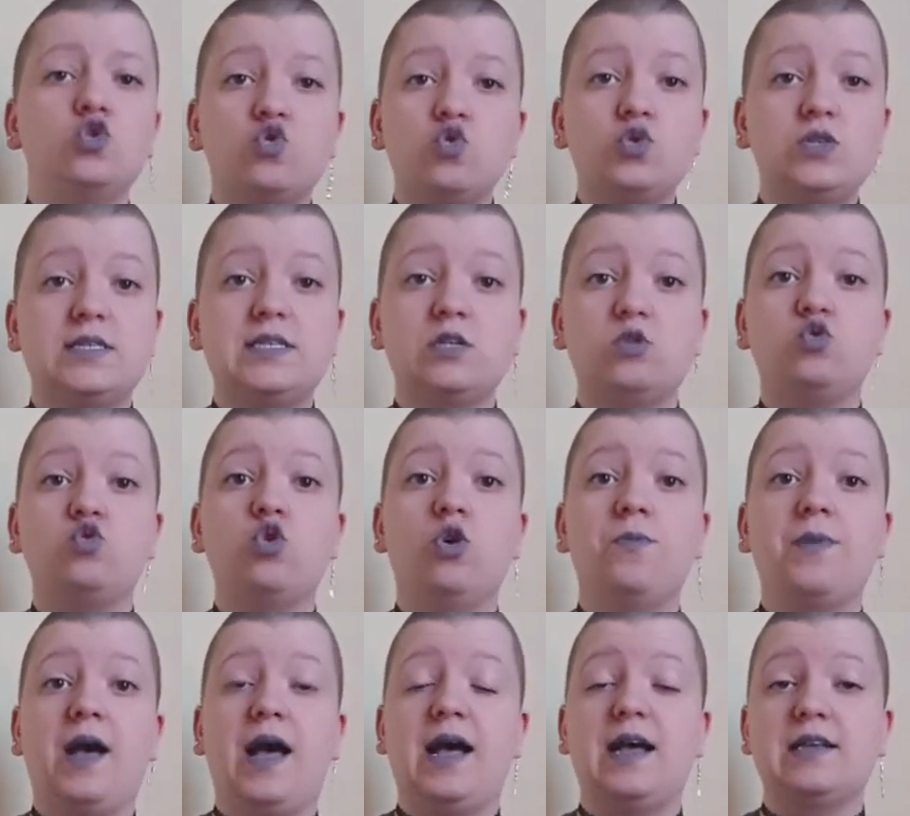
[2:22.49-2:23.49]
toutes ces
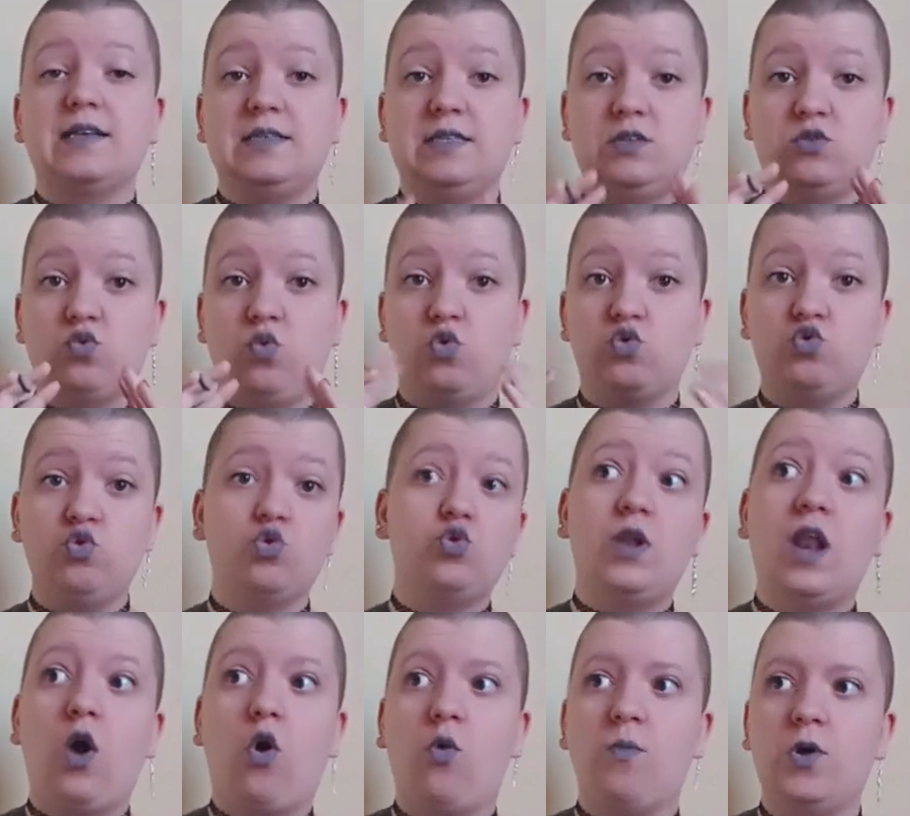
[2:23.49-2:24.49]
tropes euh, qui sont autour
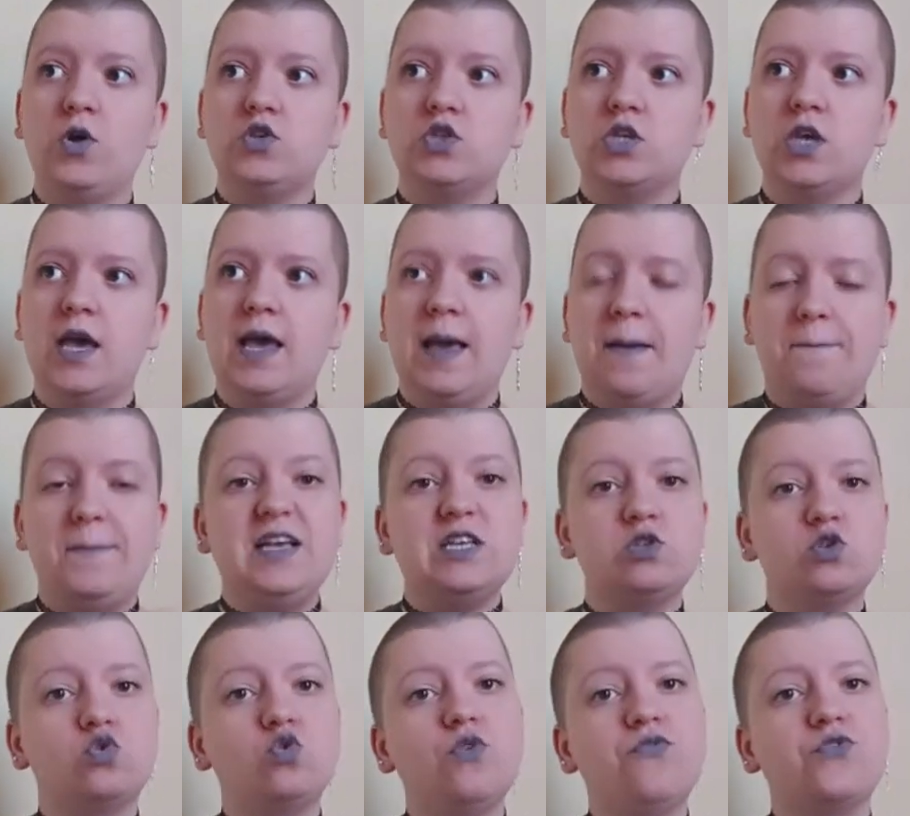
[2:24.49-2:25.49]
de la romance. Mais il
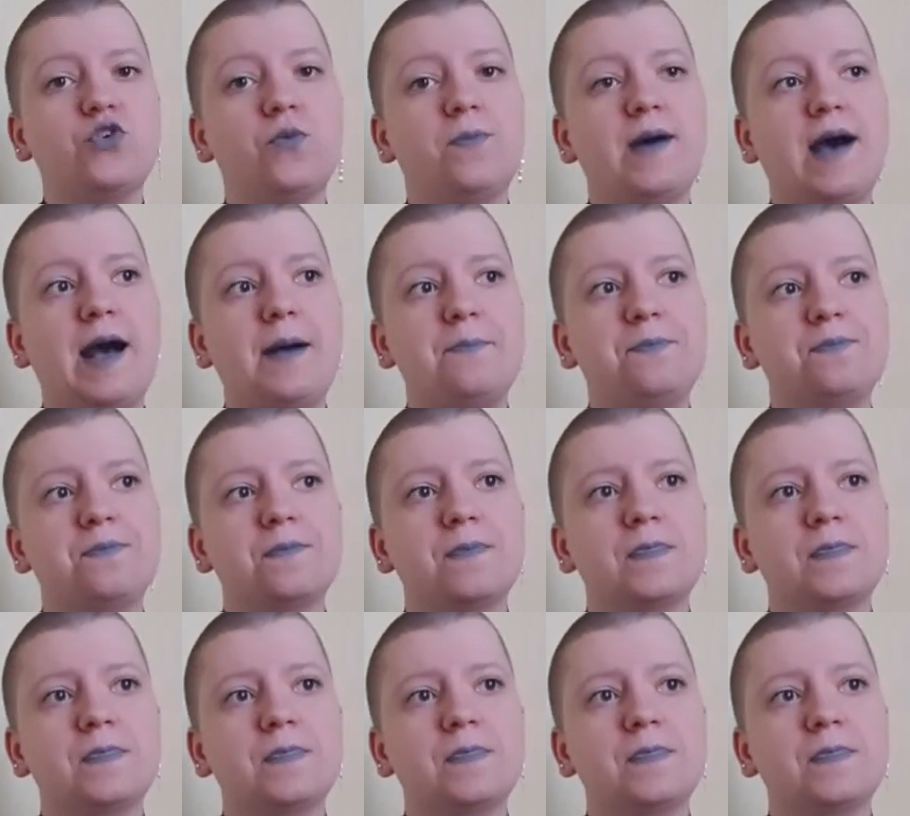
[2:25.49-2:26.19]
se trouve que bah,